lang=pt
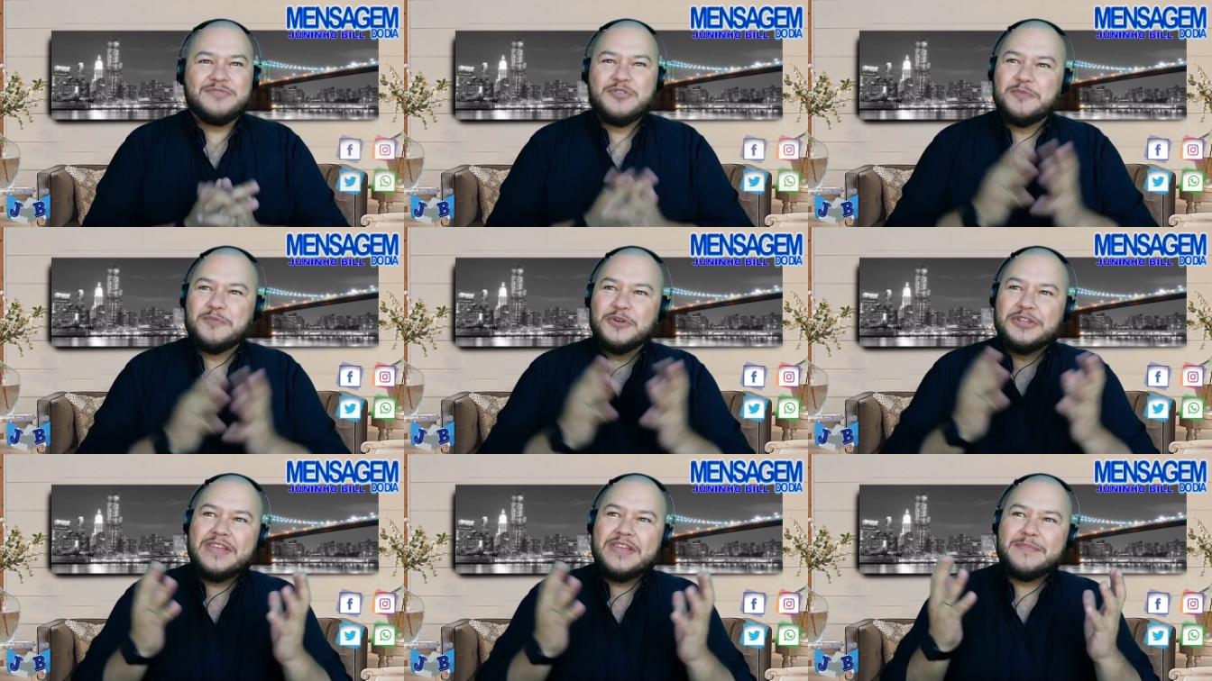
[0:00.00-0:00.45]

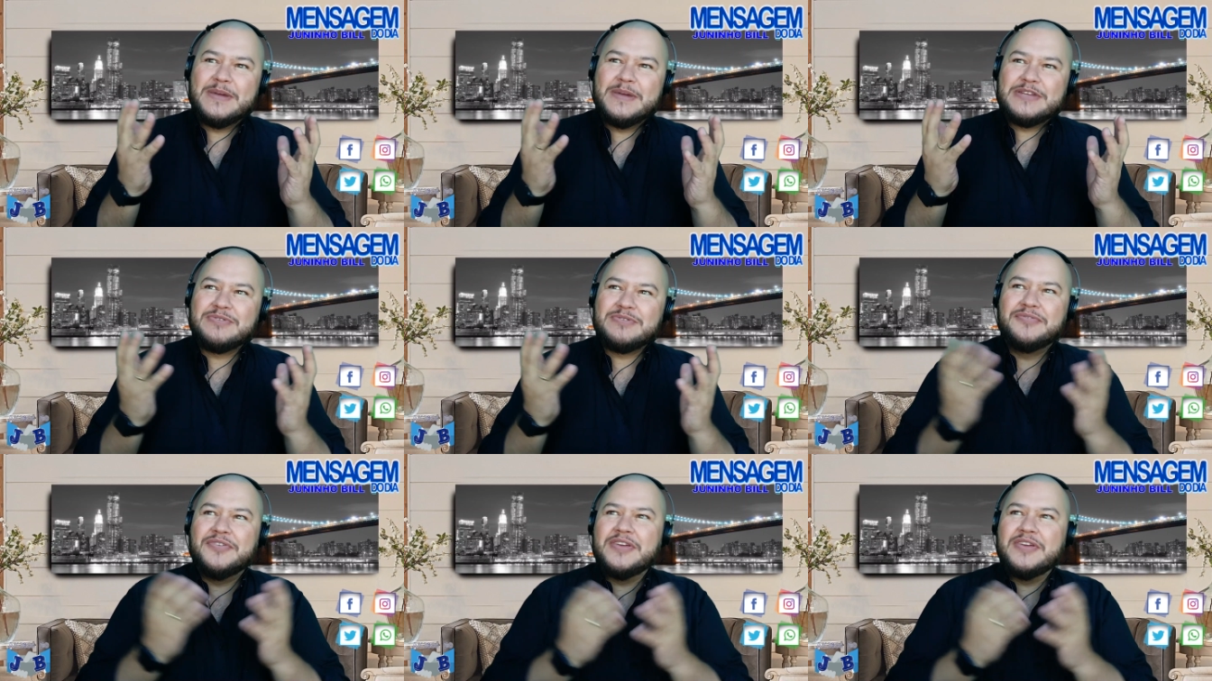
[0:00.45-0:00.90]
poder mais
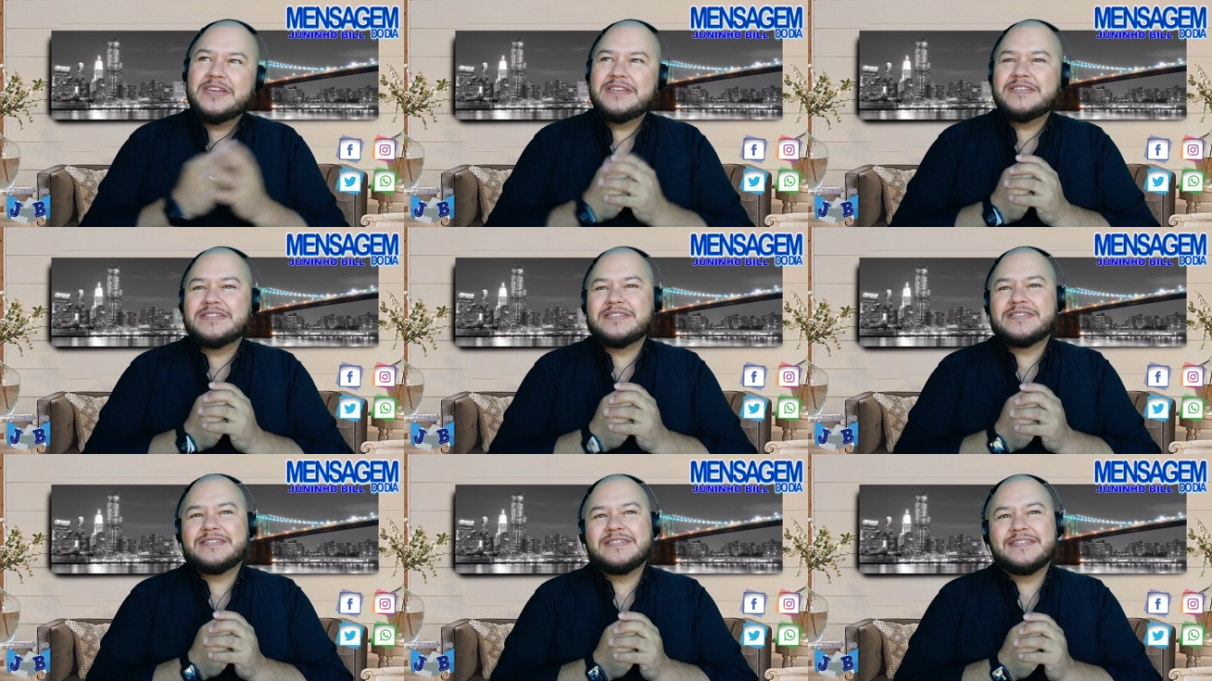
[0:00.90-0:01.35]
uma
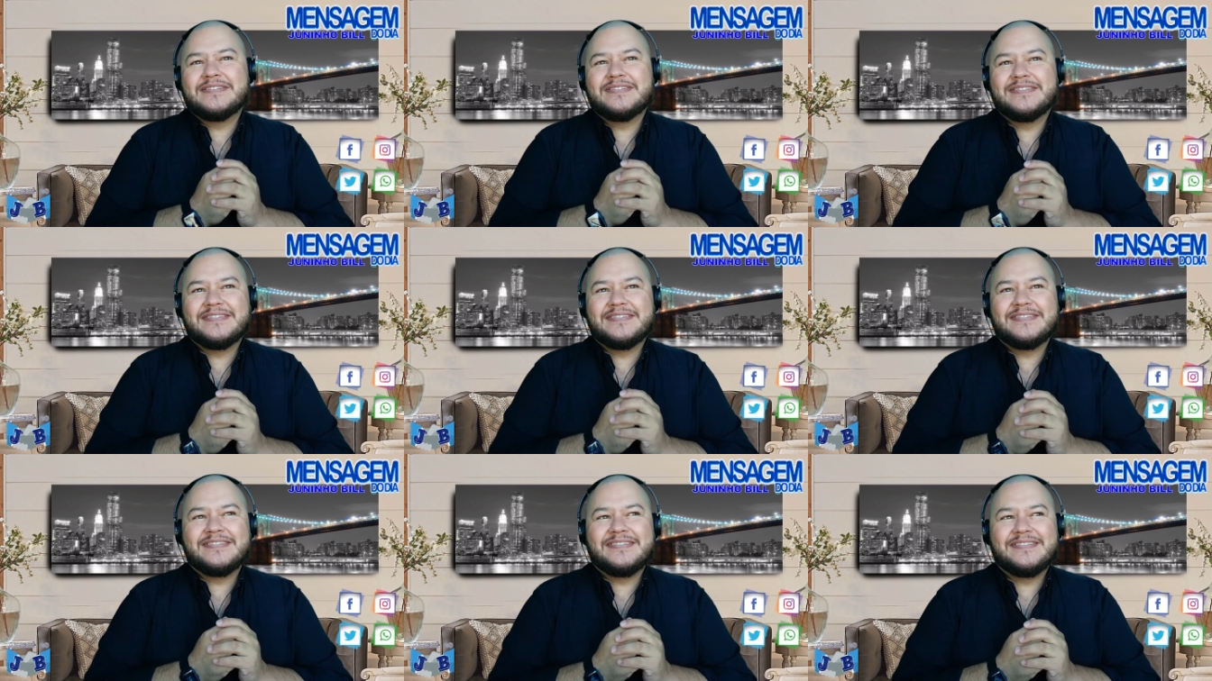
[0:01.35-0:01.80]
vez
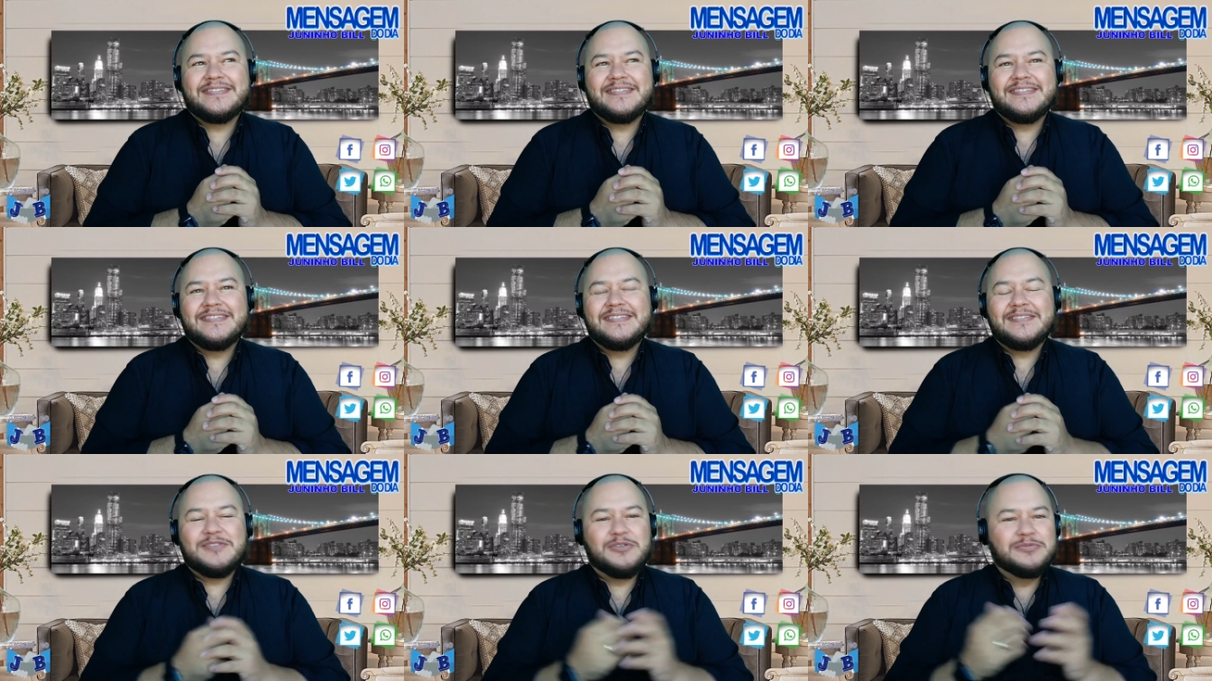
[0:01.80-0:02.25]

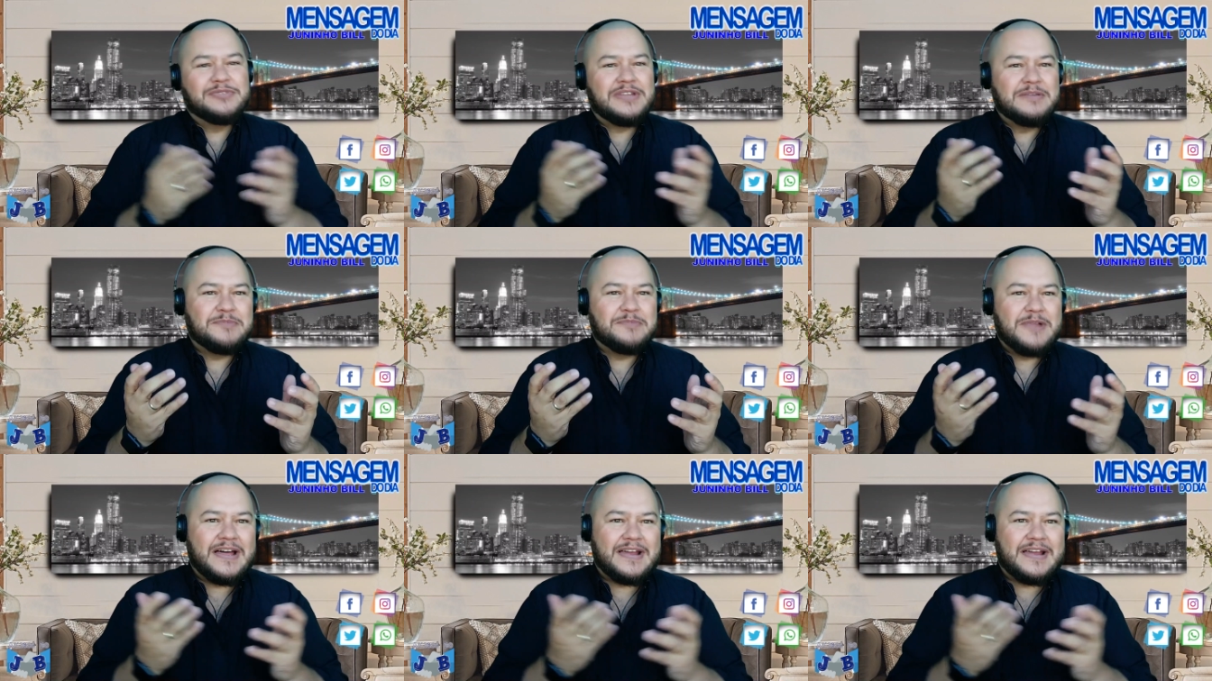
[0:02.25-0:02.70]

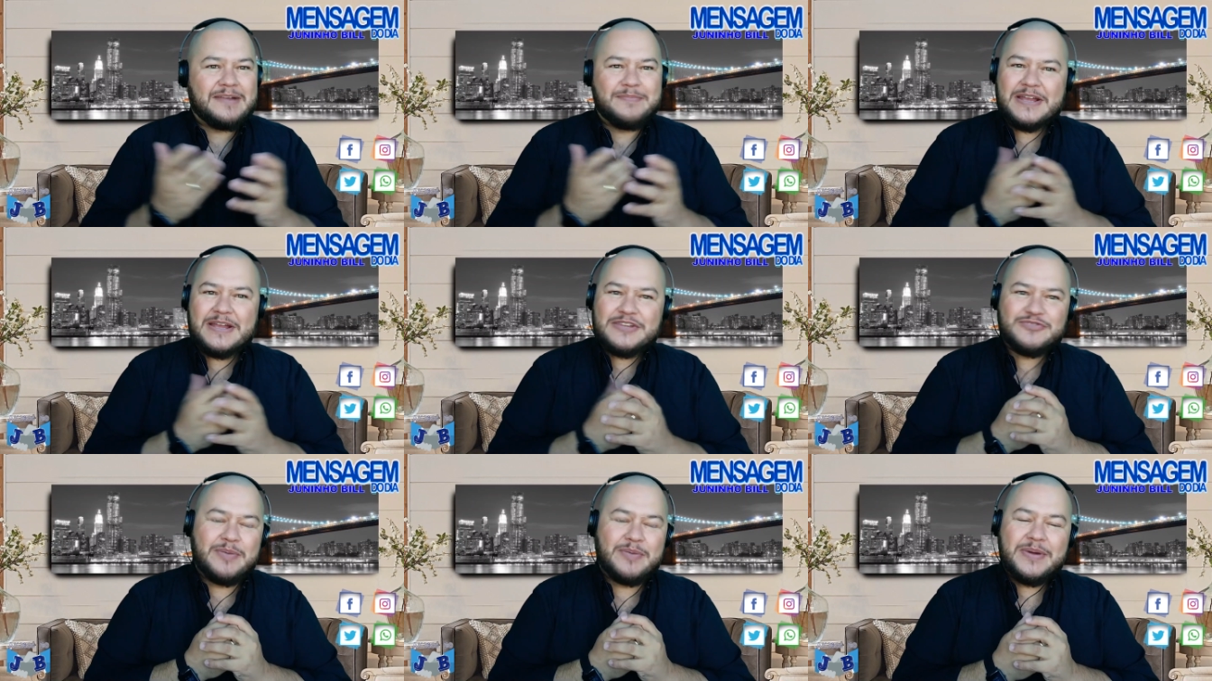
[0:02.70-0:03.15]
contemplar
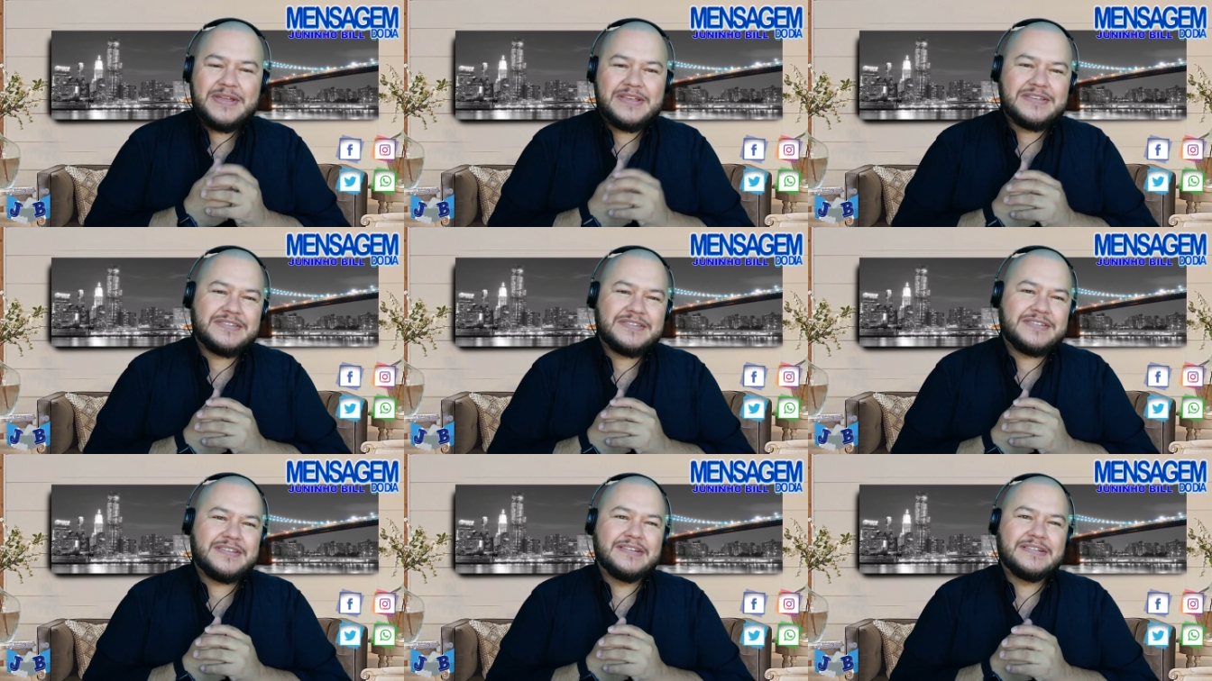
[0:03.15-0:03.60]
mais um
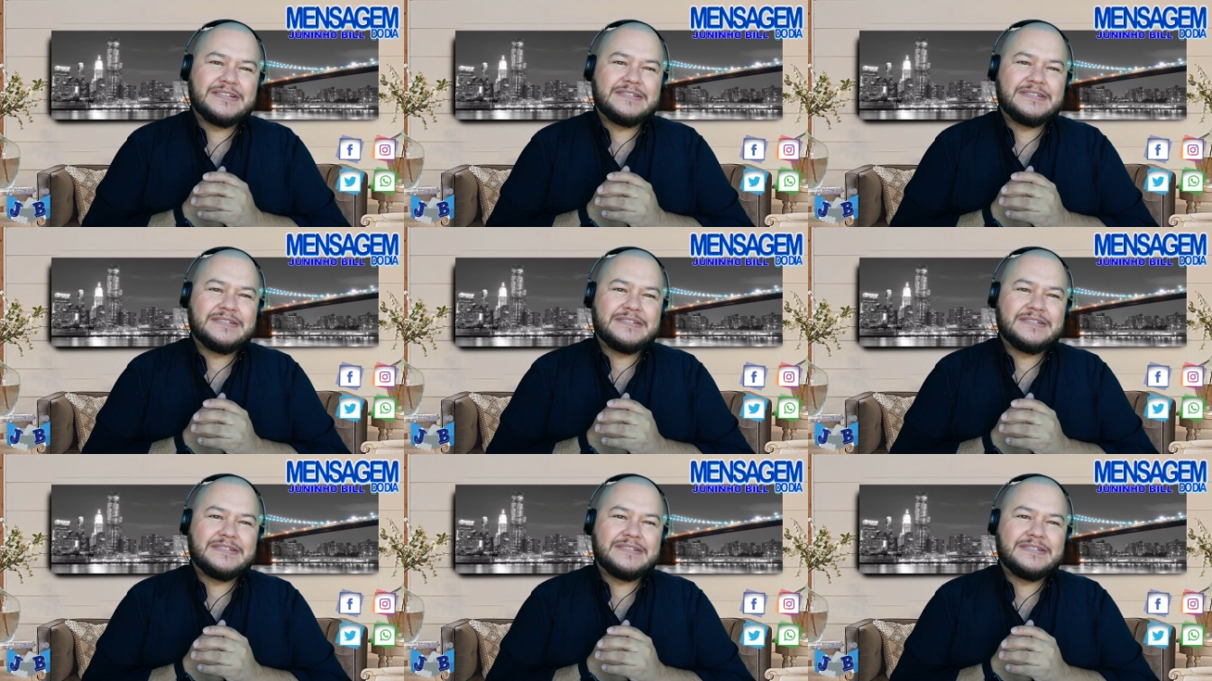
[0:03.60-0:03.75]
amanhecer.